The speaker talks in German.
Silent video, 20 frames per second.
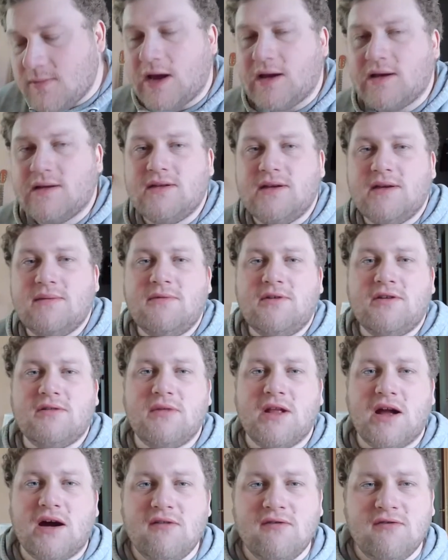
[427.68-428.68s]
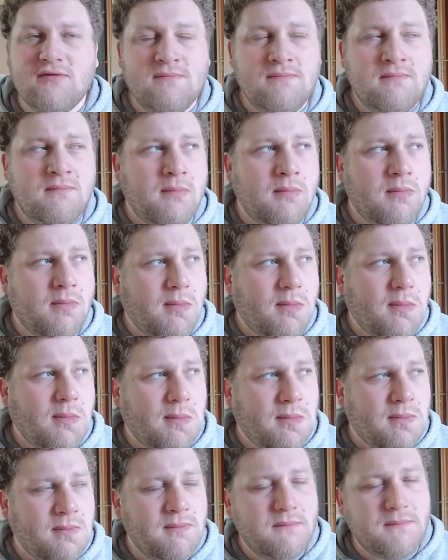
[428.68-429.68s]
angenehm zum Laufen.
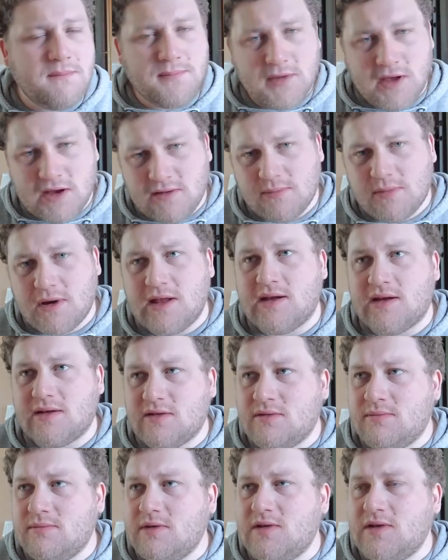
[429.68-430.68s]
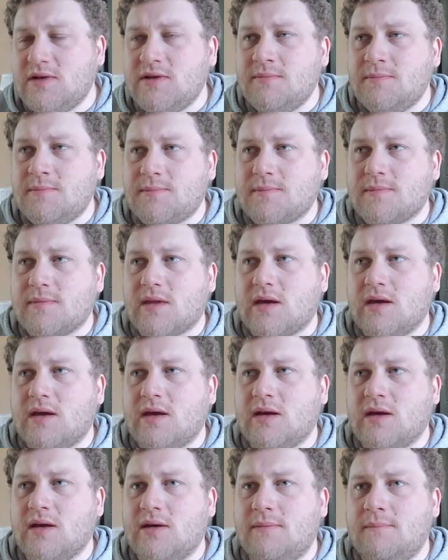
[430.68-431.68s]
Hm, jetzt brennt er doch ein bisschen.
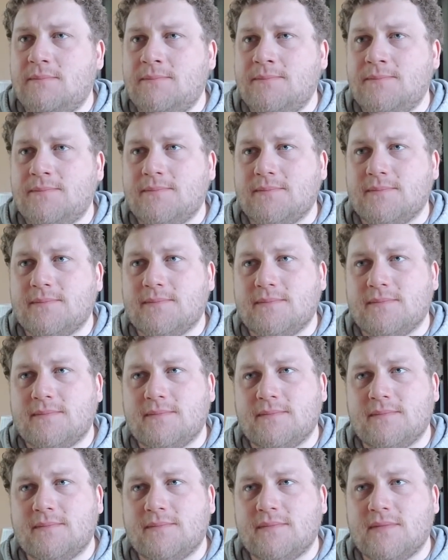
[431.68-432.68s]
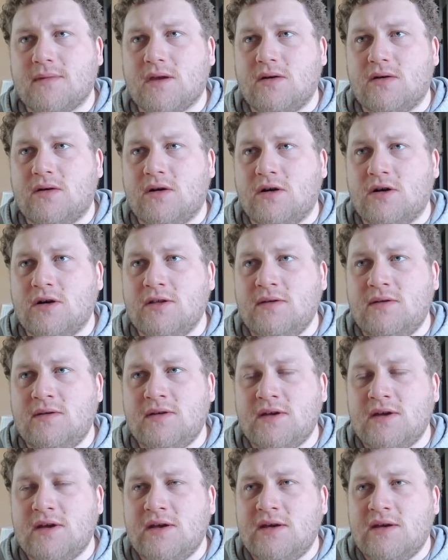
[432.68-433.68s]
Ähm, und
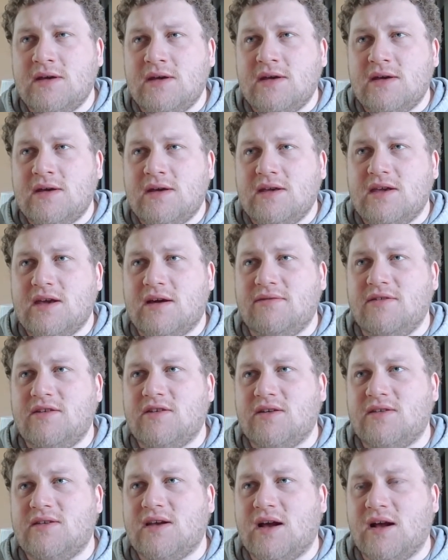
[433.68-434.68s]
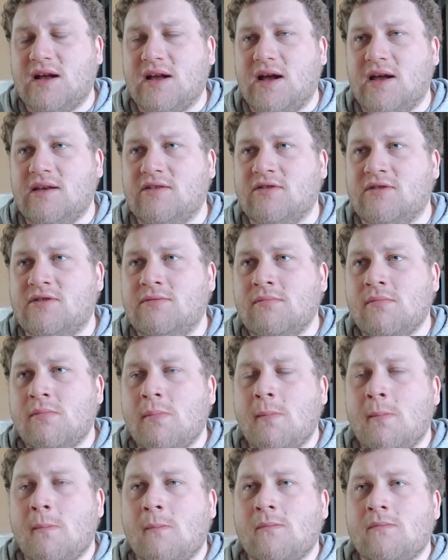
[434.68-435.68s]
ja, wie soll ich sagen? Also,
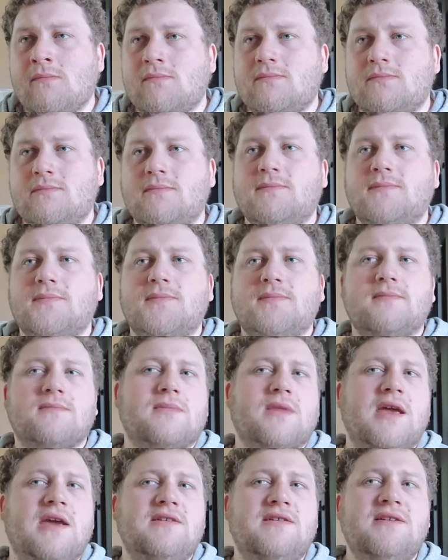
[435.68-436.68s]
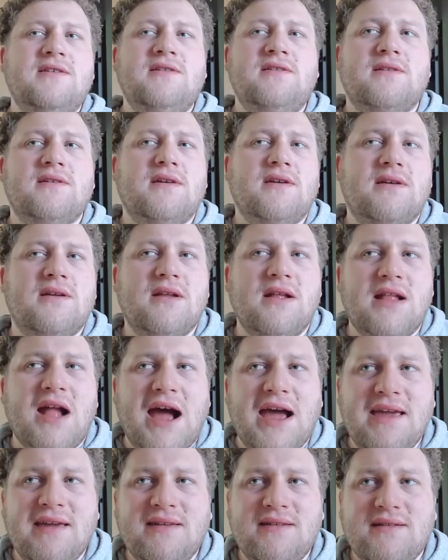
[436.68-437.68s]
es ist äh,
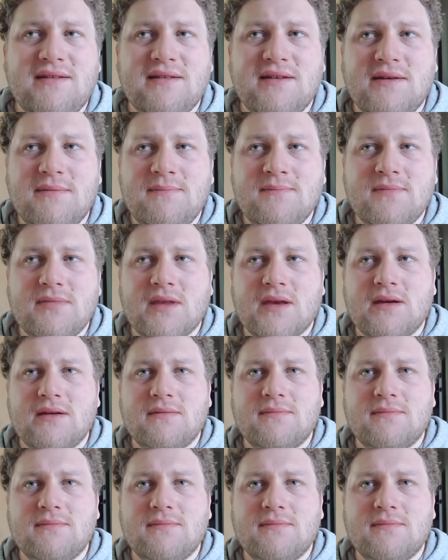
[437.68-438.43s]
leicht, ähm,